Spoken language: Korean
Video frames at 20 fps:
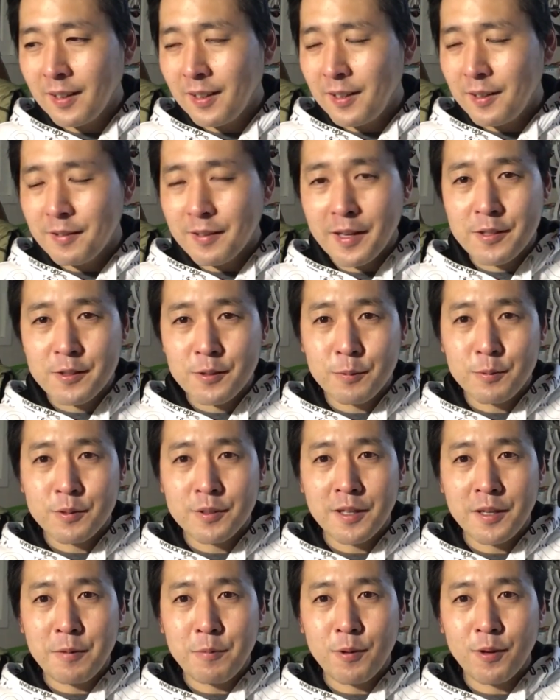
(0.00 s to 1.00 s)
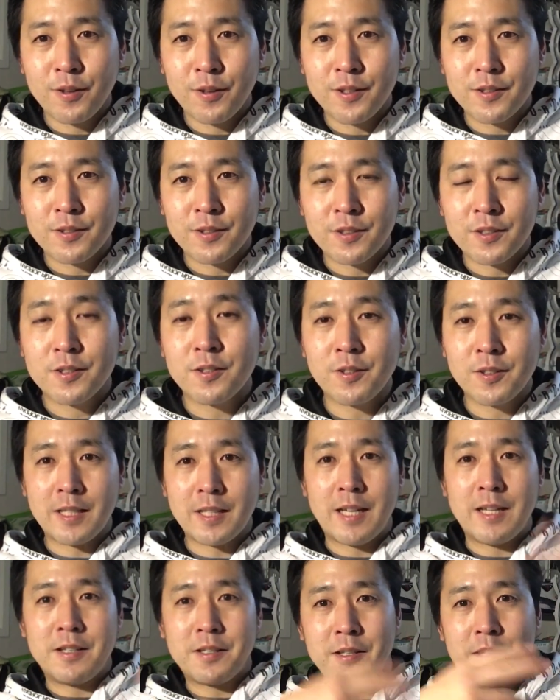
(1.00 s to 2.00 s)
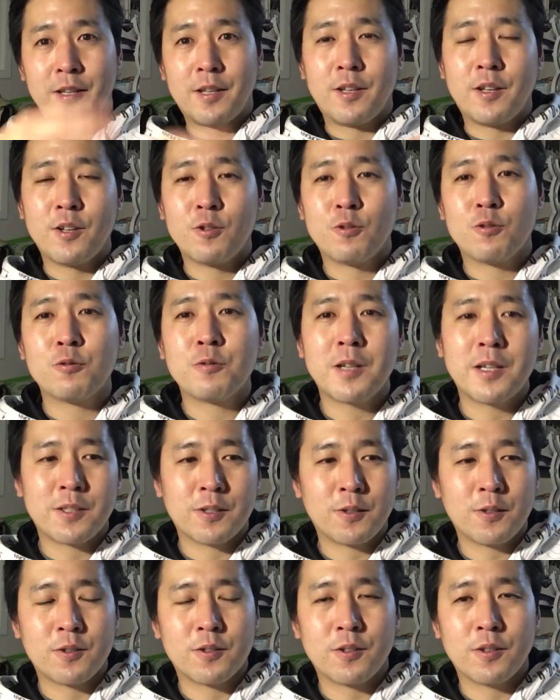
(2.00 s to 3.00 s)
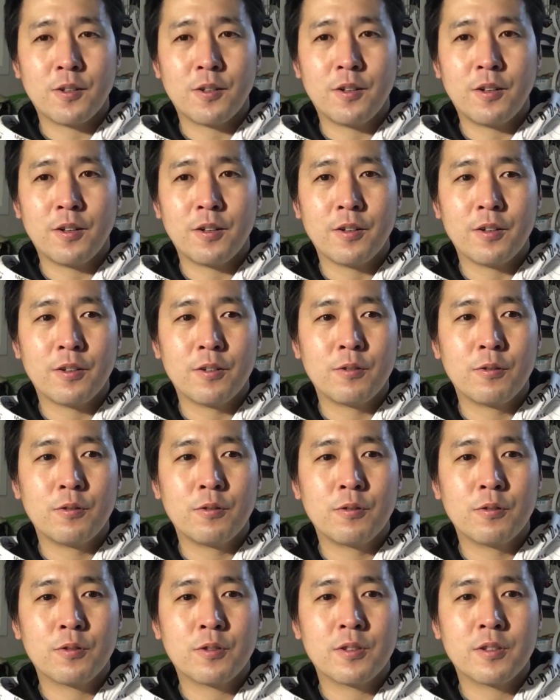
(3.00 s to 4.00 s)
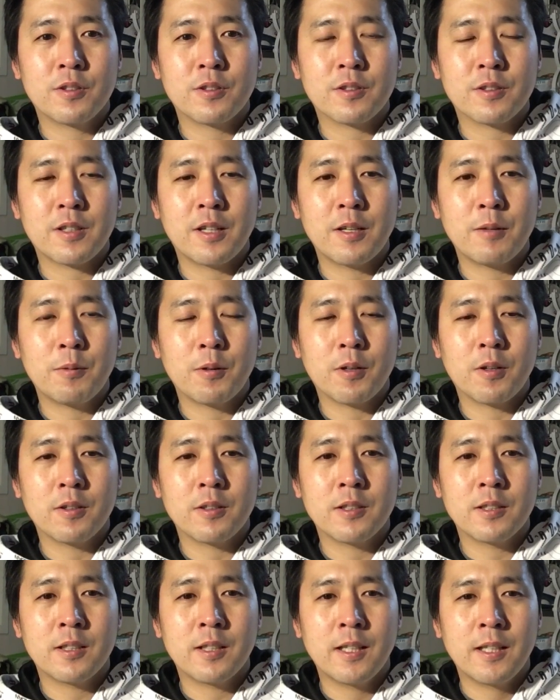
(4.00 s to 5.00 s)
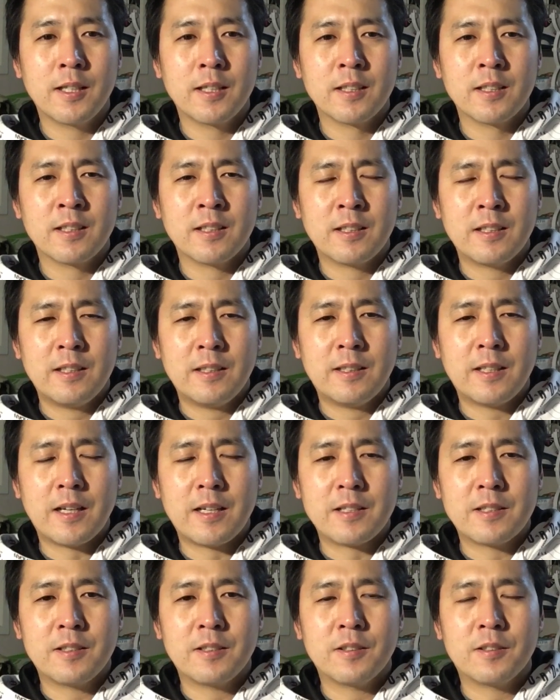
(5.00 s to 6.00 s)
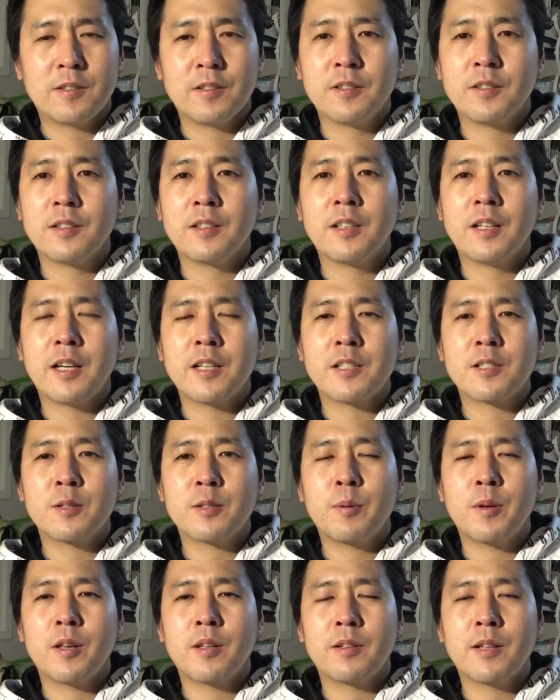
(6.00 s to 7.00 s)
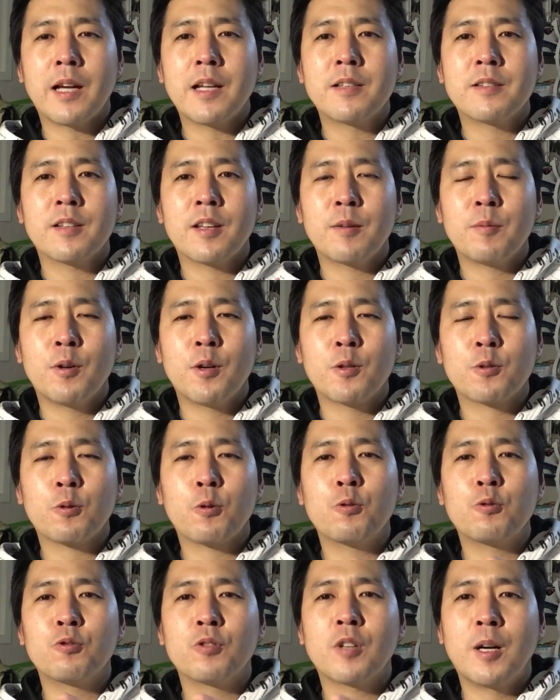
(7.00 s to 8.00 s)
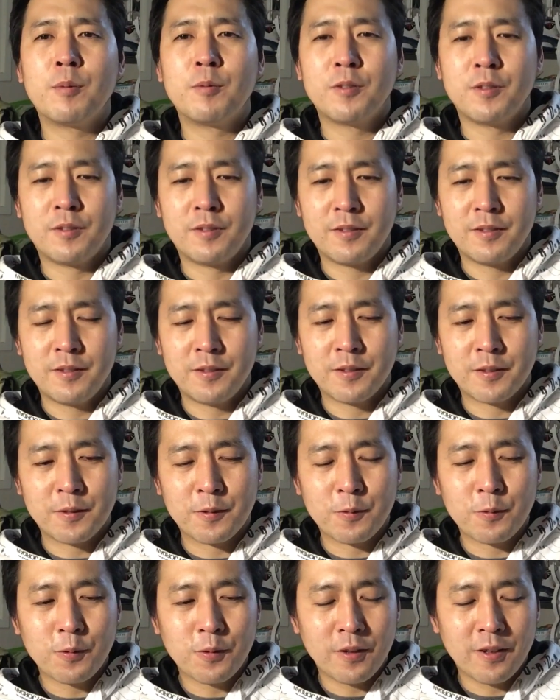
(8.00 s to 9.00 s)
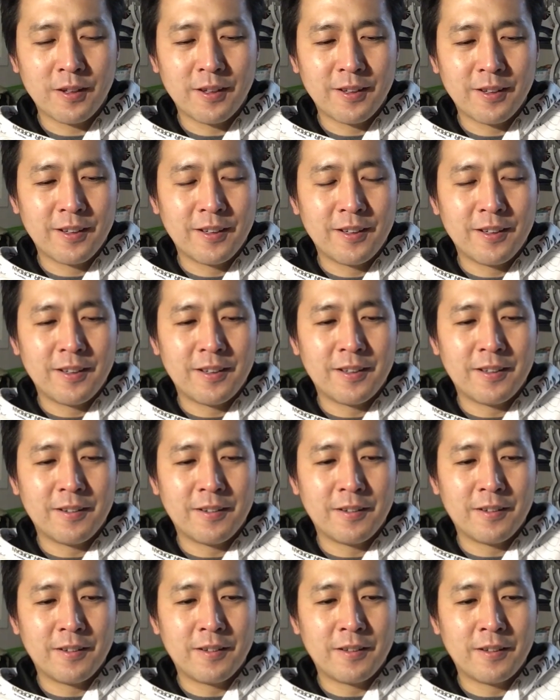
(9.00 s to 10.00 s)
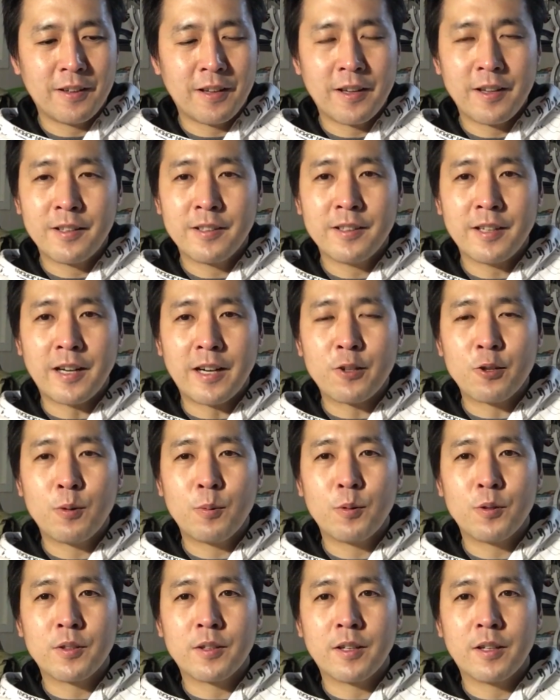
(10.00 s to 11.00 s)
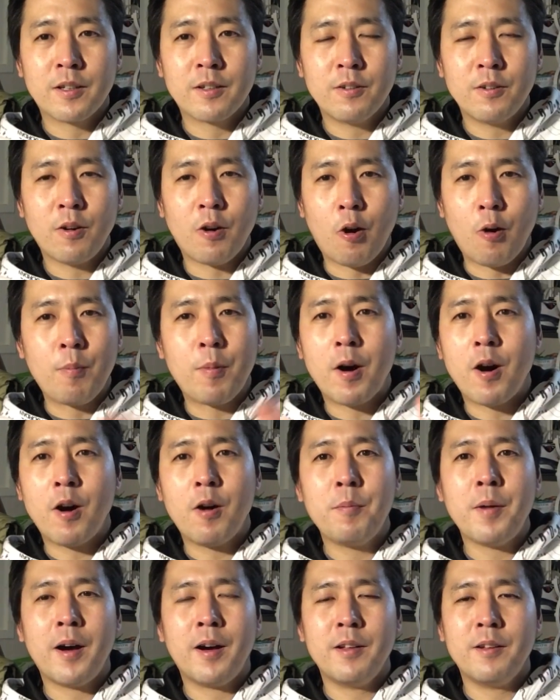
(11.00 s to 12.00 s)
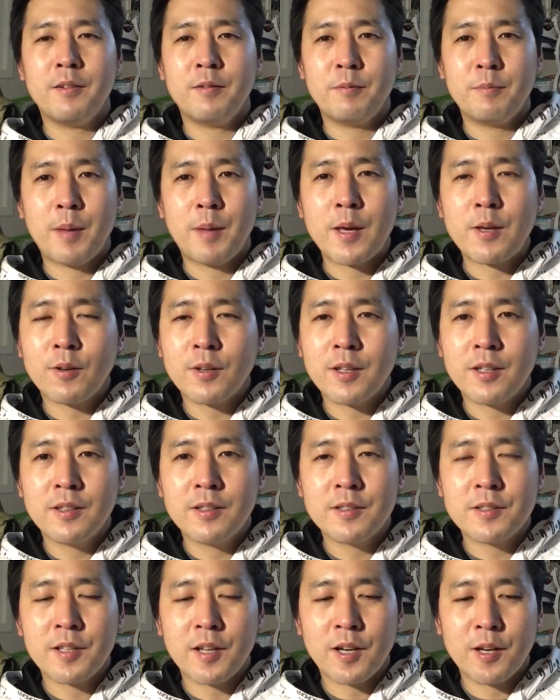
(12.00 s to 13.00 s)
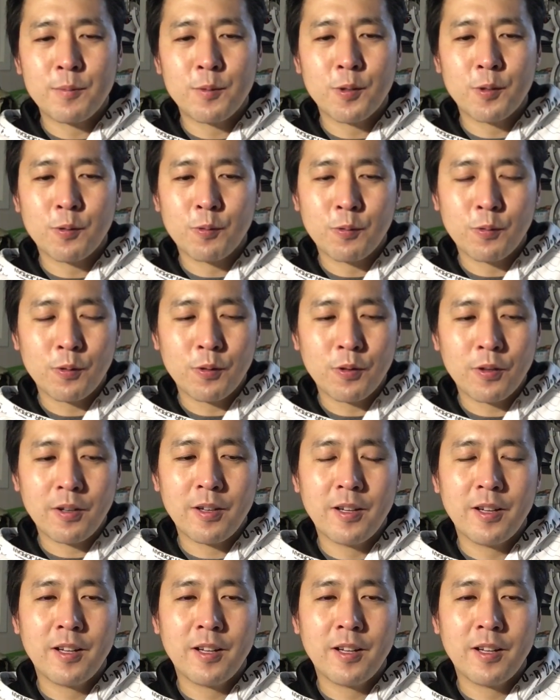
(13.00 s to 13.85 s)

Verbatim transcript: 라이즈 오브 스카이워커에서는 그걸 다 이렇게 중화시켰어요. 어, 루크 스카이워커는 다시 그 라이스, 라이트세이버의 소중함을 느끼고 어, 레이는 알고 보니까는 어마어마한 배경이 있는 사람이었고